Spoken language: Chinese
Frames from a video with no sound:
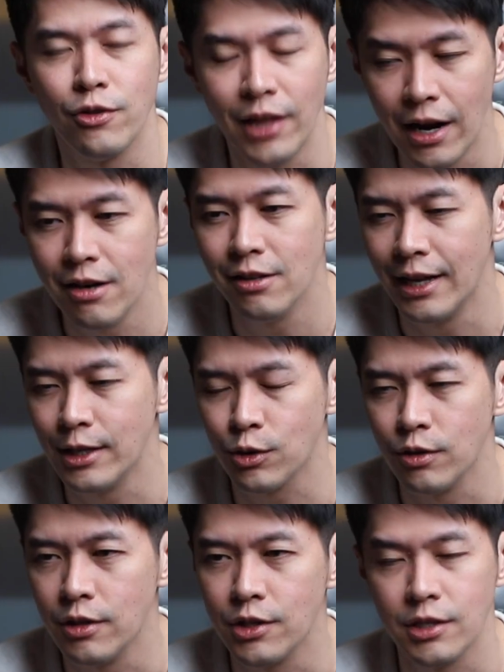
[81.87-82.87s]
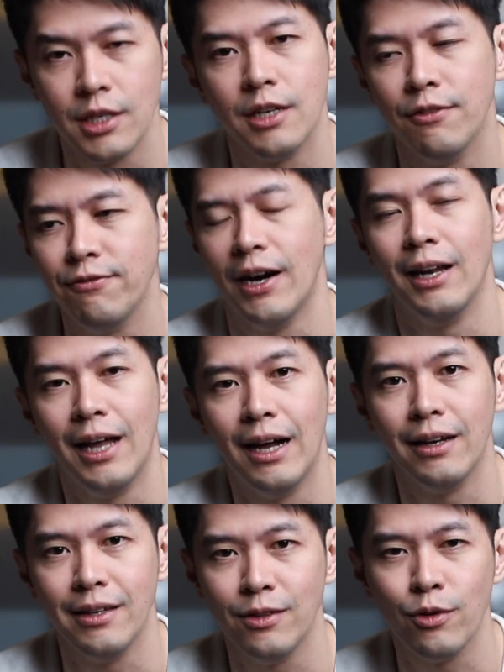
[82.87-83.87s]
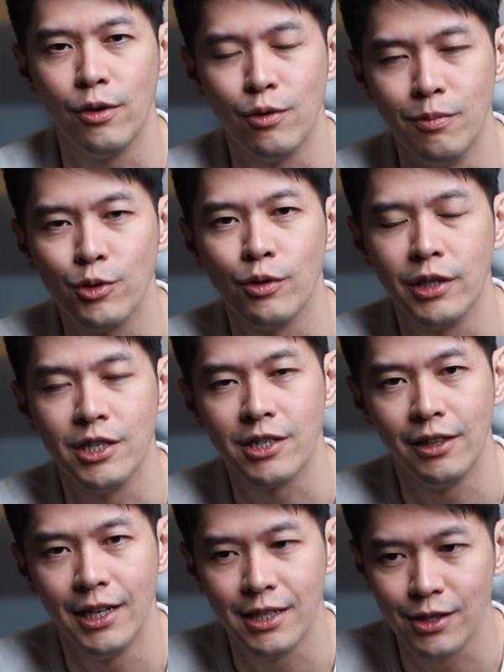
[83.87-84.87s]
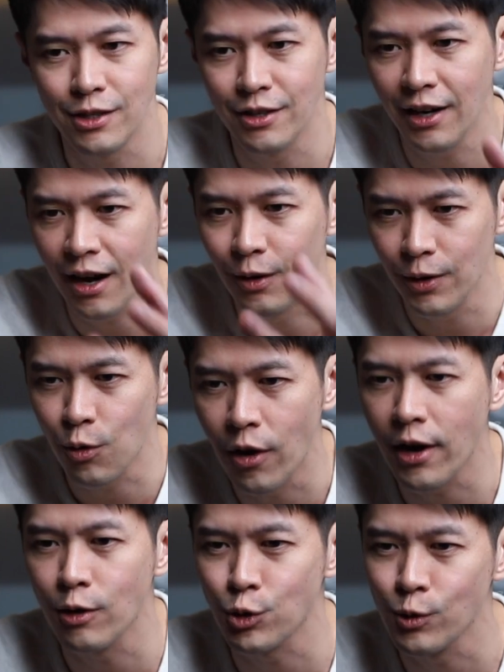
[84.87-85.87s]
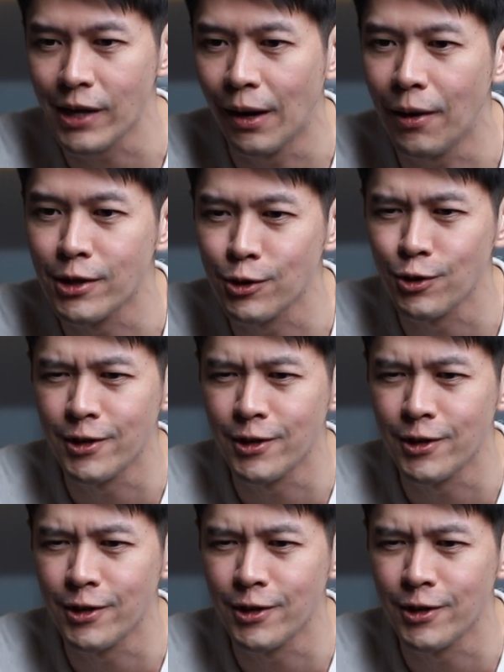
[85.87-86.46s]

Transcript: 对于男人来说，那就是一个法拉利；对于我们做电商来讲，是一个好的广告素材的话，就